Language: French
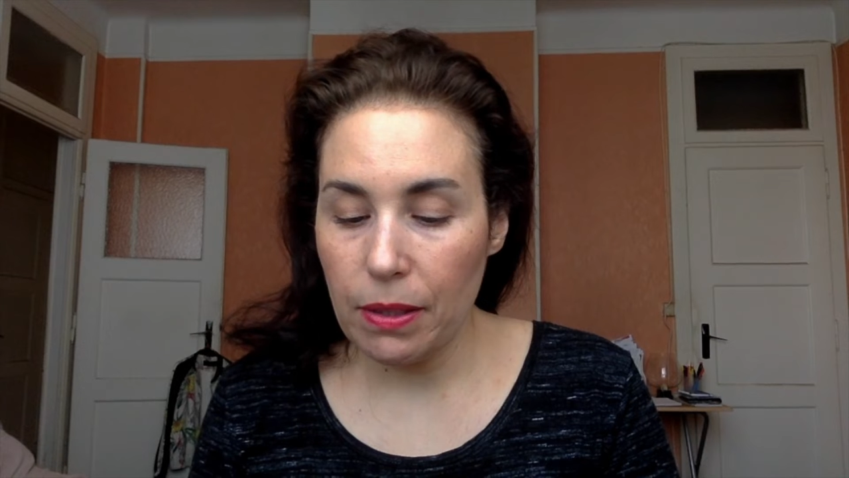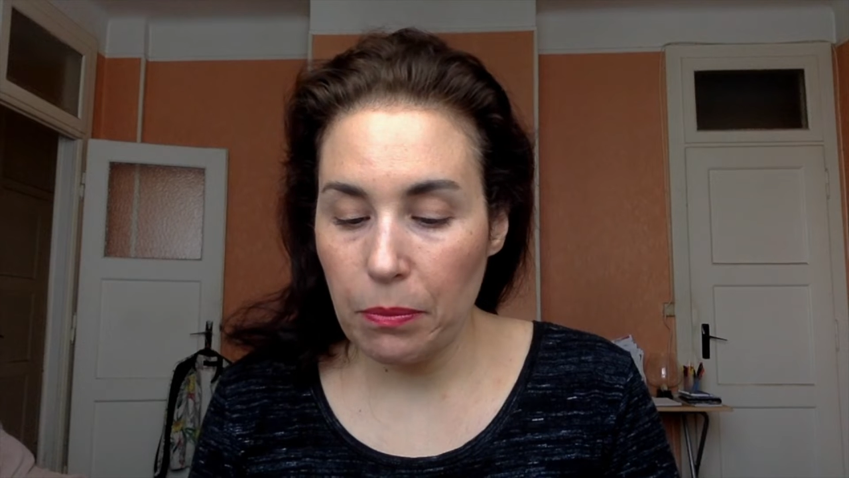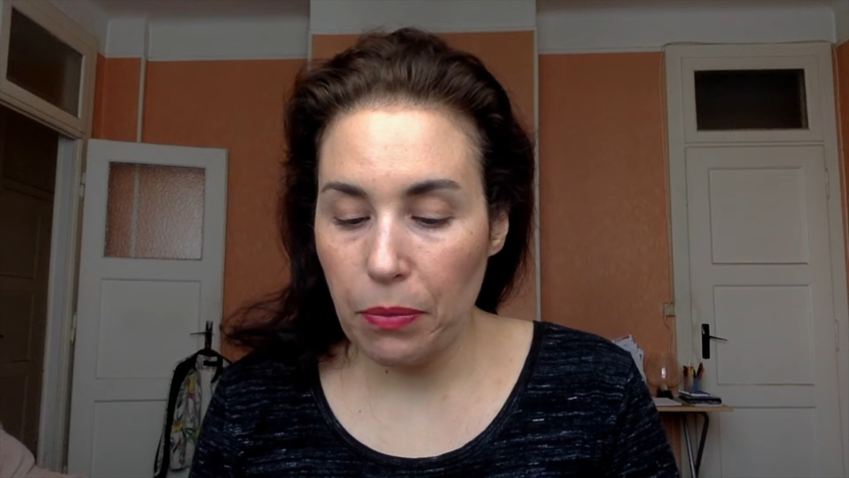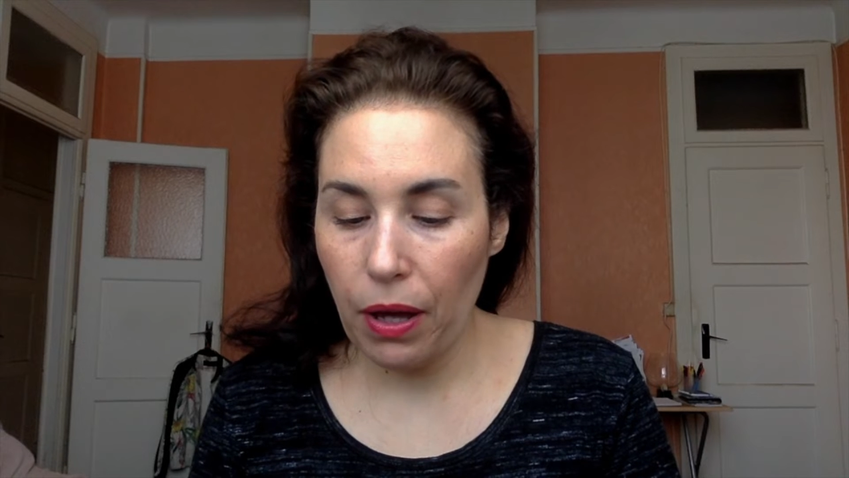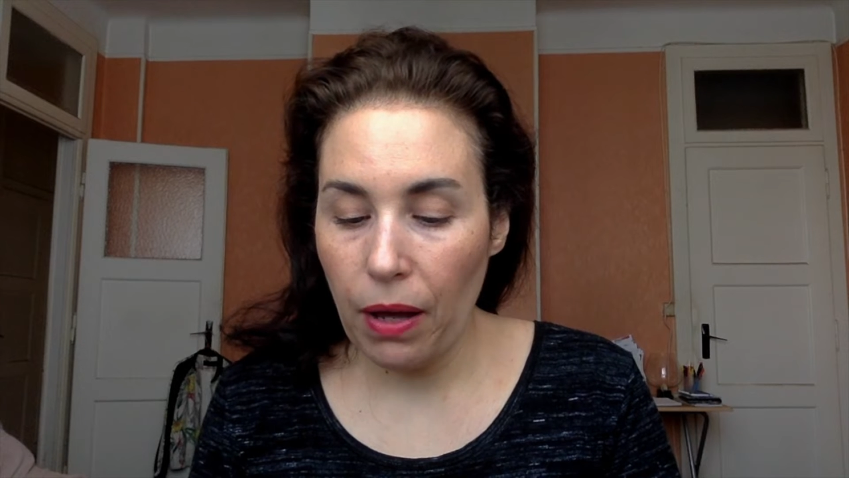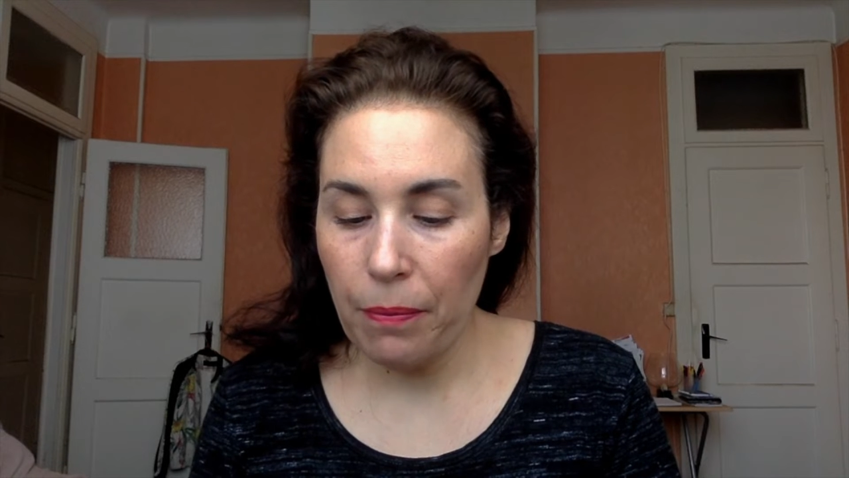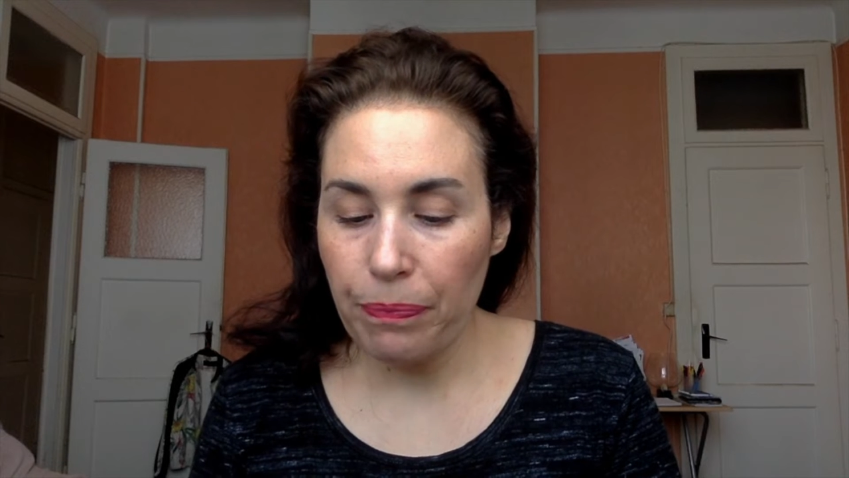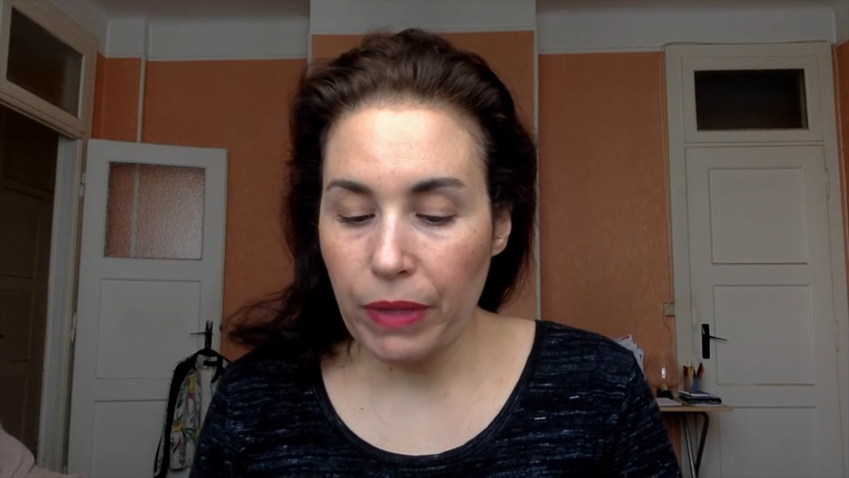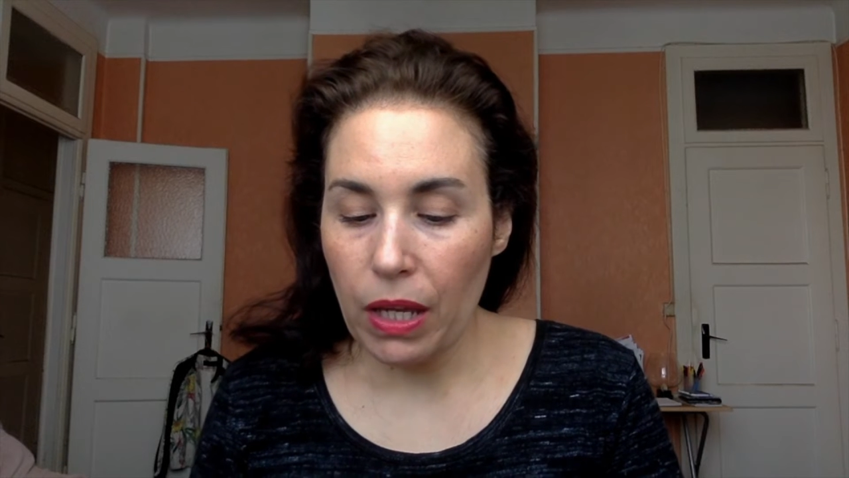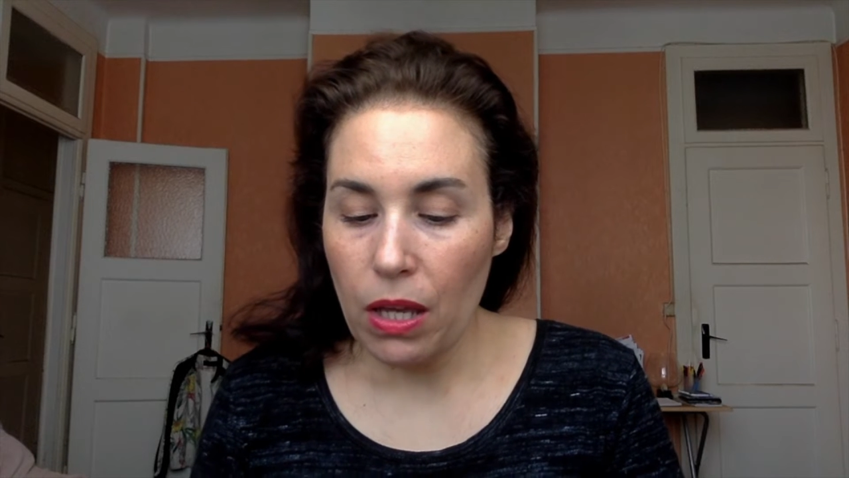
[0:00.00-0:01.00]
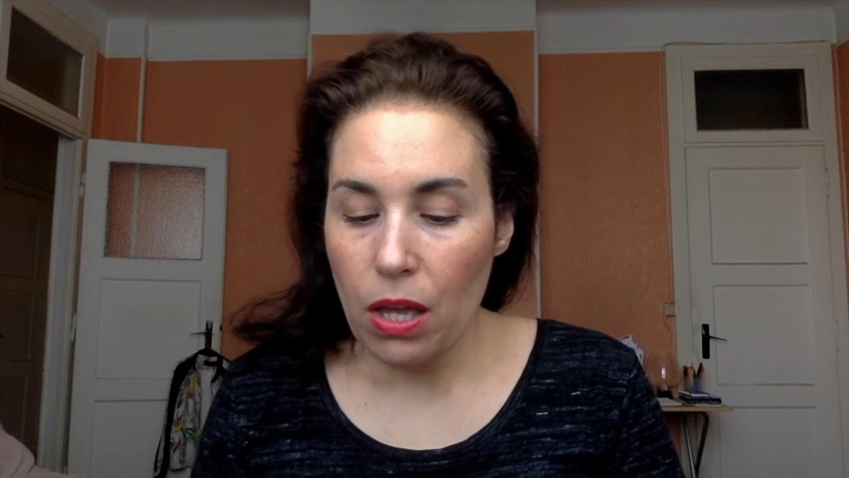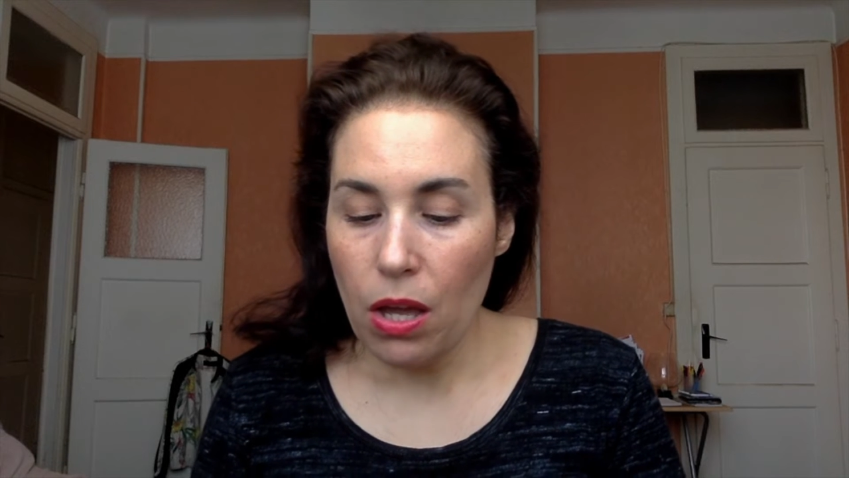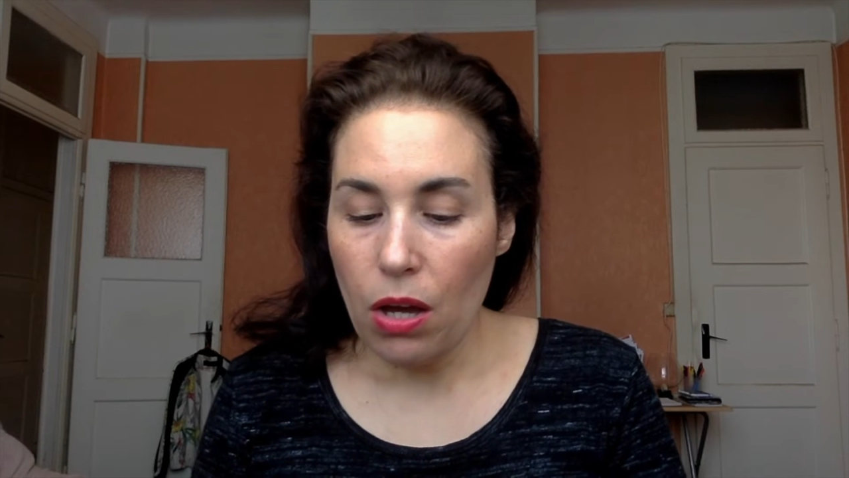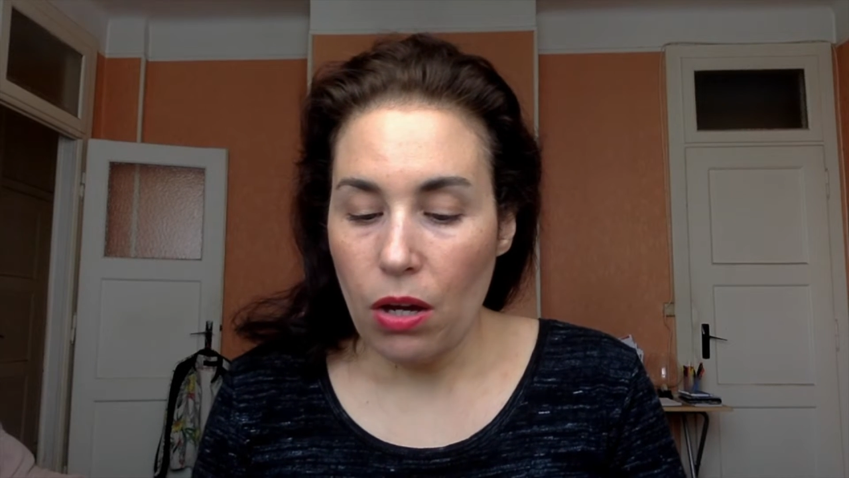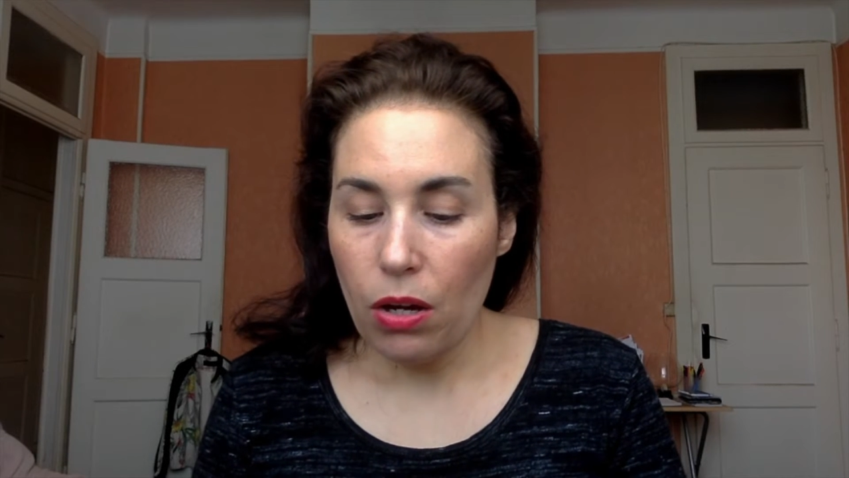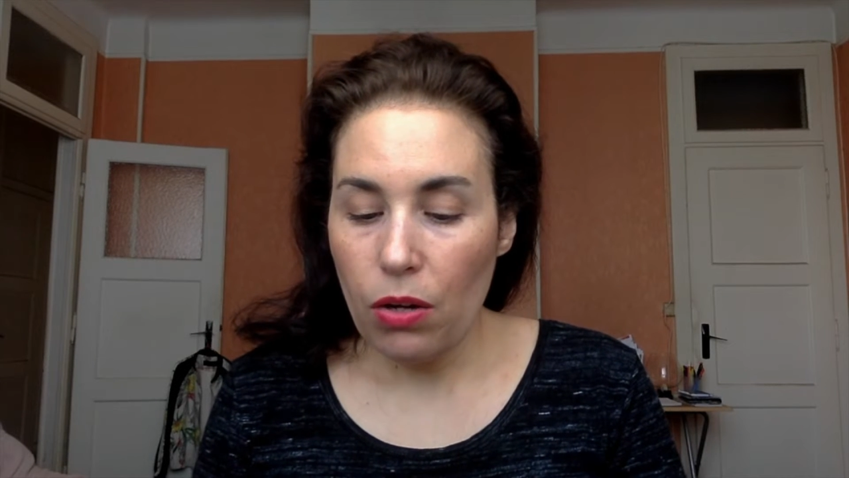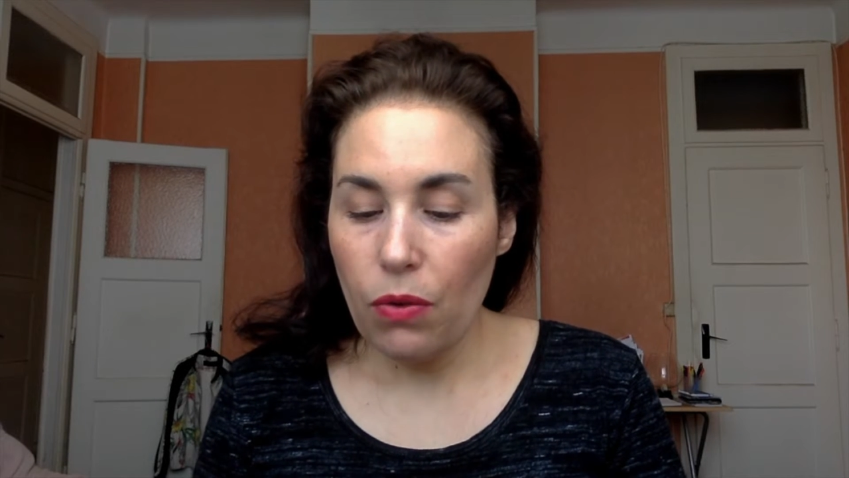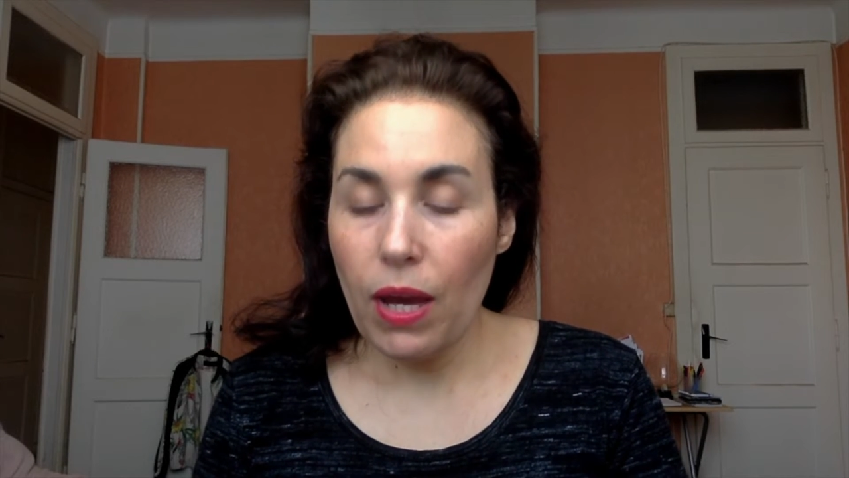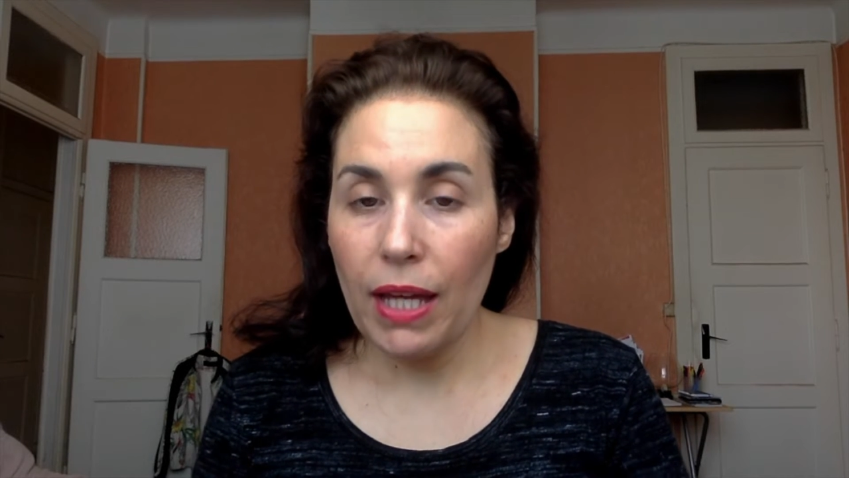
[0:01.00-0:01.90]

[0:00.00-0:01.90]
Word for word: sympa. le